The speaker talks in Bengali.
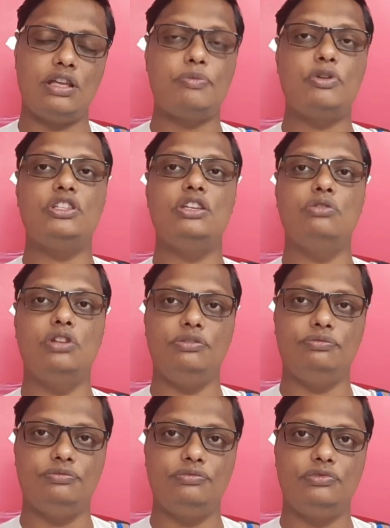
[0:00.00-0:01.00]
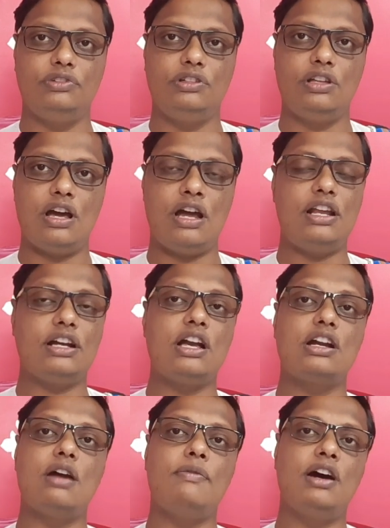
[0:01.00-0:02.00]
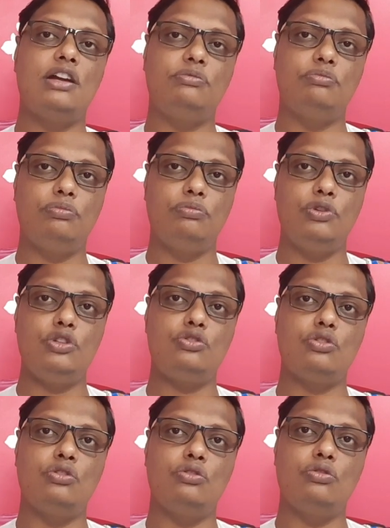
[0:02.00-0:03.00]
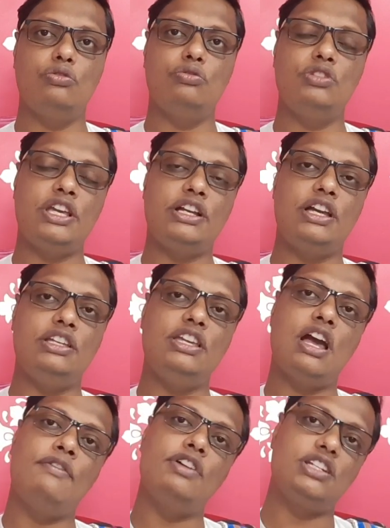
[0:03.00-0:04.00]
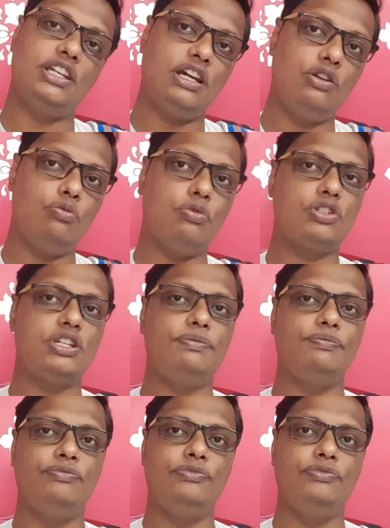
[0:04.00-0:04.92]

তারপর কি করে আঢাকা খাবার পরিচ্ছন্ন জায়গায় গিয়ে আবার সেখানেও বসে